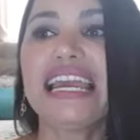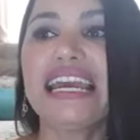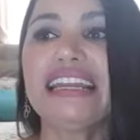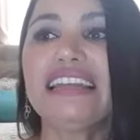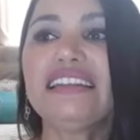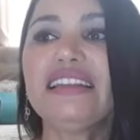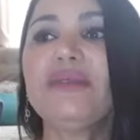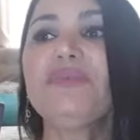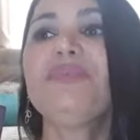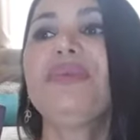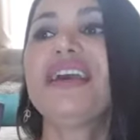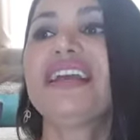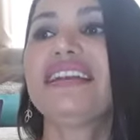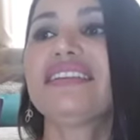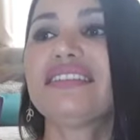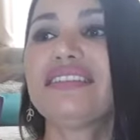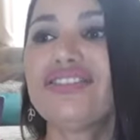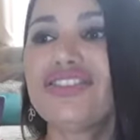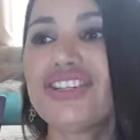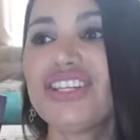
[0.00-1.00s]
Ele tem pera,
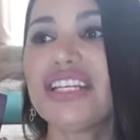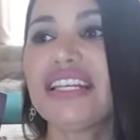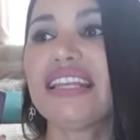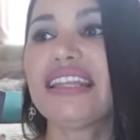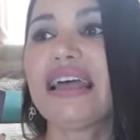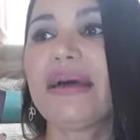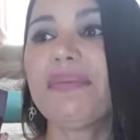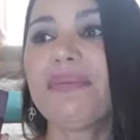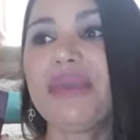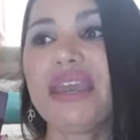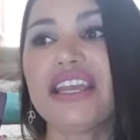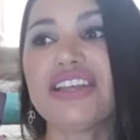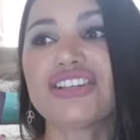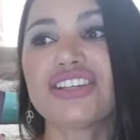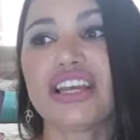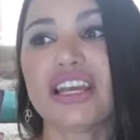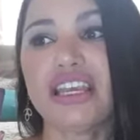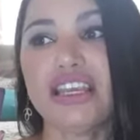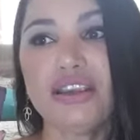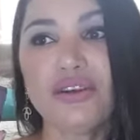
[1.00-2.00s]
tangerina,
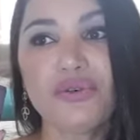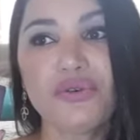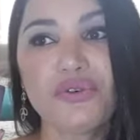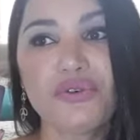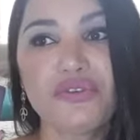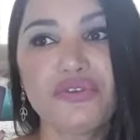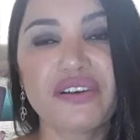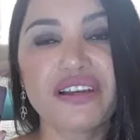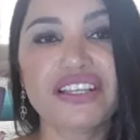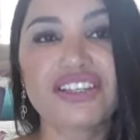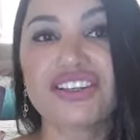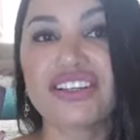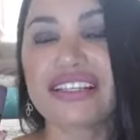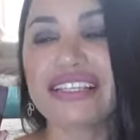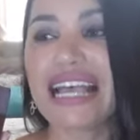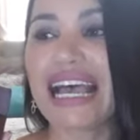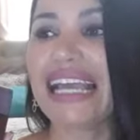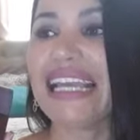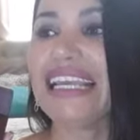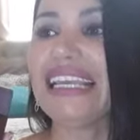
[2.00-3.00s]
ameixa e uvas de
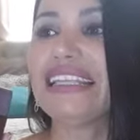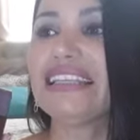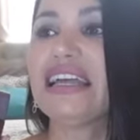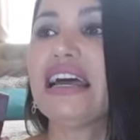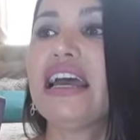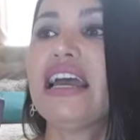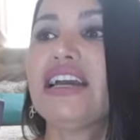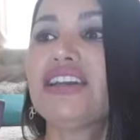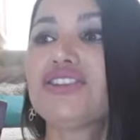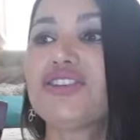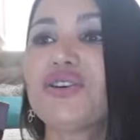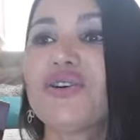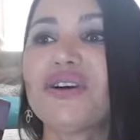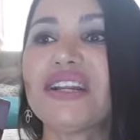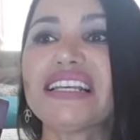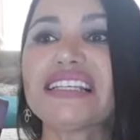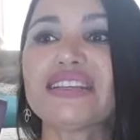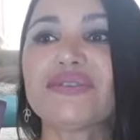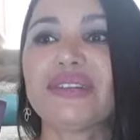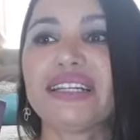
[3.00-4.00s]
saída. De
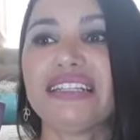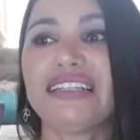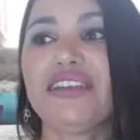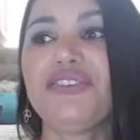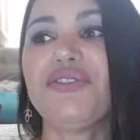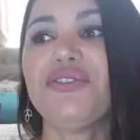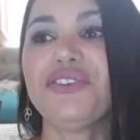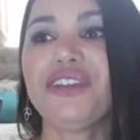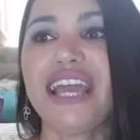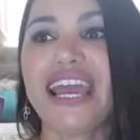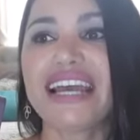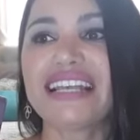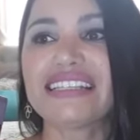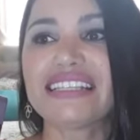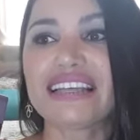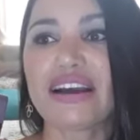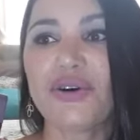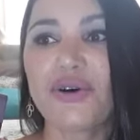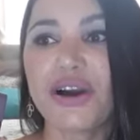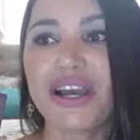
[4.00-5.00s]
coração ele tem
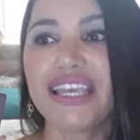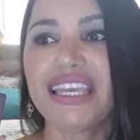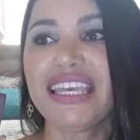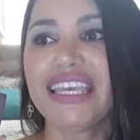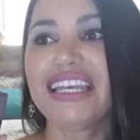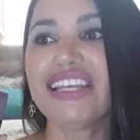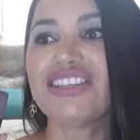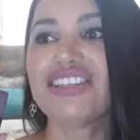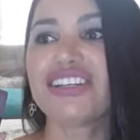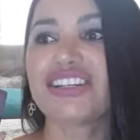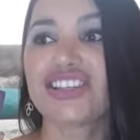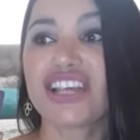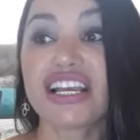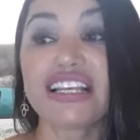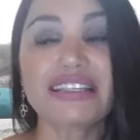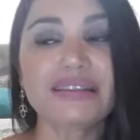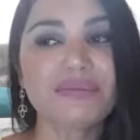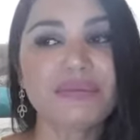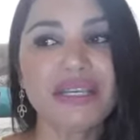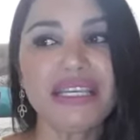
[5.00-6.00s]
frésia, orquídea,
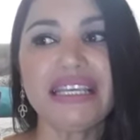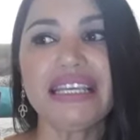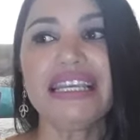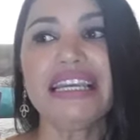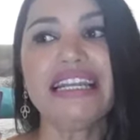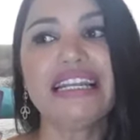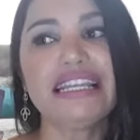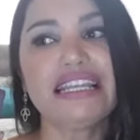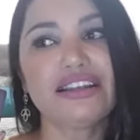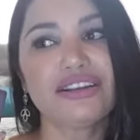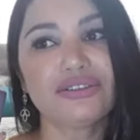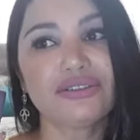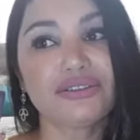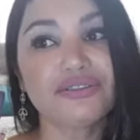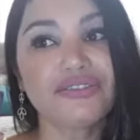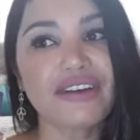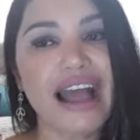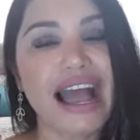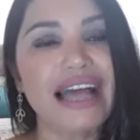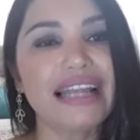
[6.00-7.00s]
jasmim e lírio do
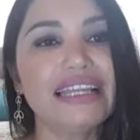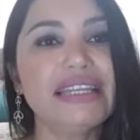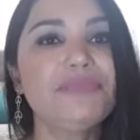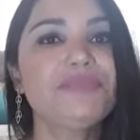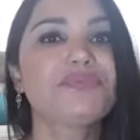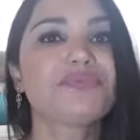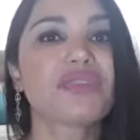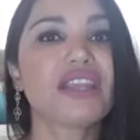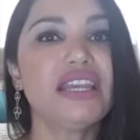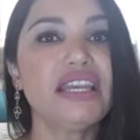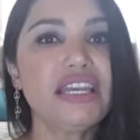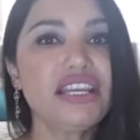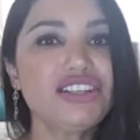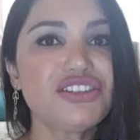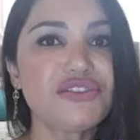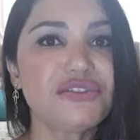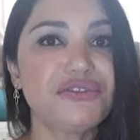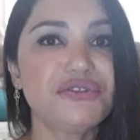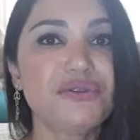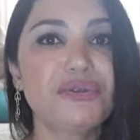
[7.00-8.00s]
vale. E
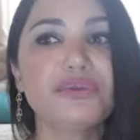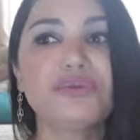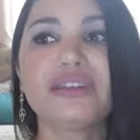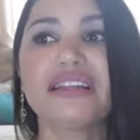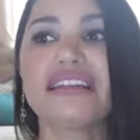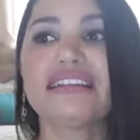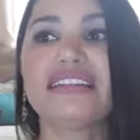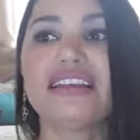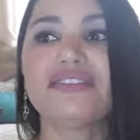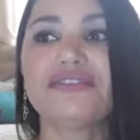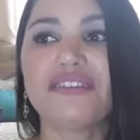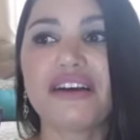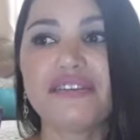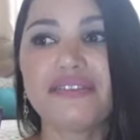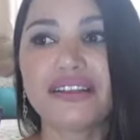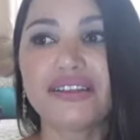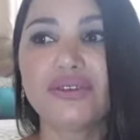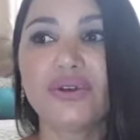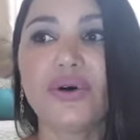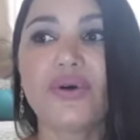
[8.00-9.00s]
de fundo ele tem
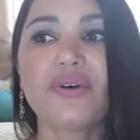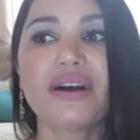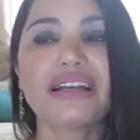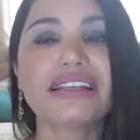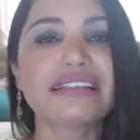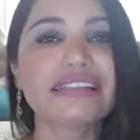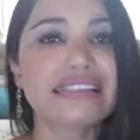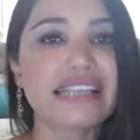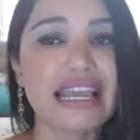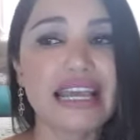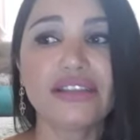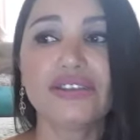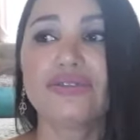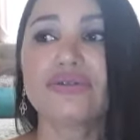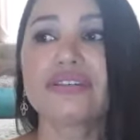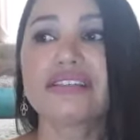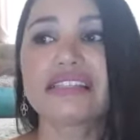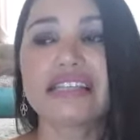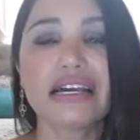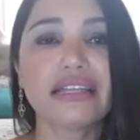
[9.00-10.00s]
fava tonka, cedro,
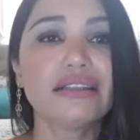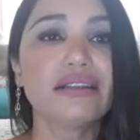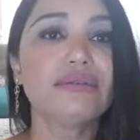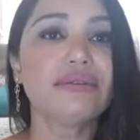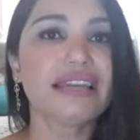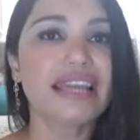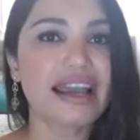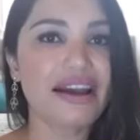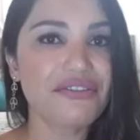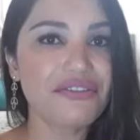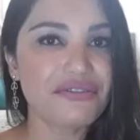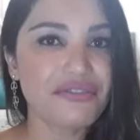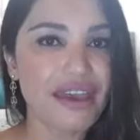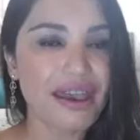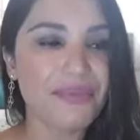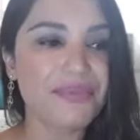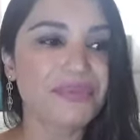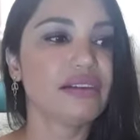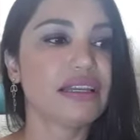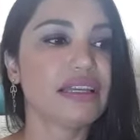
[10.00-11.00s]
sândalo e
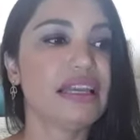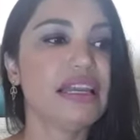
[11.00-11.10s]
café.